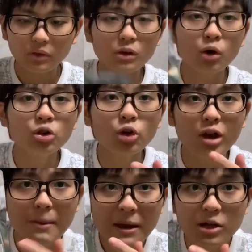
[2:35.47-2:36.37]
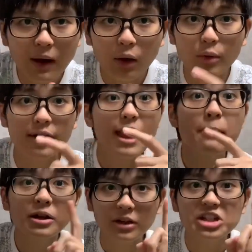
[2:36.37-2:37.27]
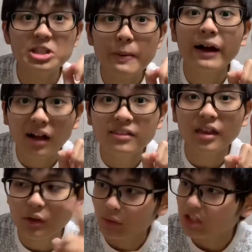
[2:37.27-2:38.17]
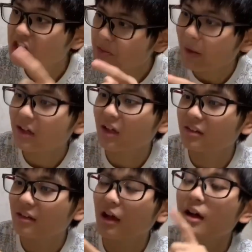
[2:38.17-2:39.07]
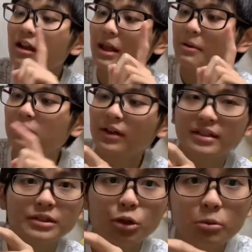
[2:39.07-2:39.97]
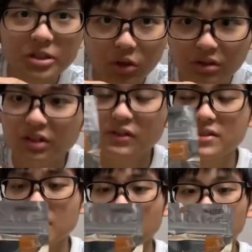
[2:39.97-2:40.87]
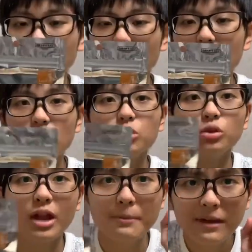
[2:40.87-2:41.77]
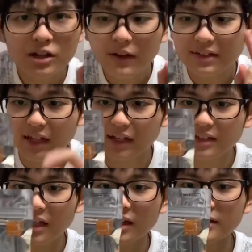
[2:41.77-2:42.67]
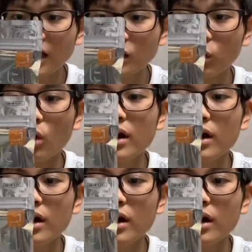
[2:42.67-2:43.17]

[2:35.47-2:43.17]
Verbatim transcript: このレベル1、これレベル一番簡単で、これ一番簡単なレベル1、テトロミノっていうやつなんだけど、このレベル1だけで、なんと、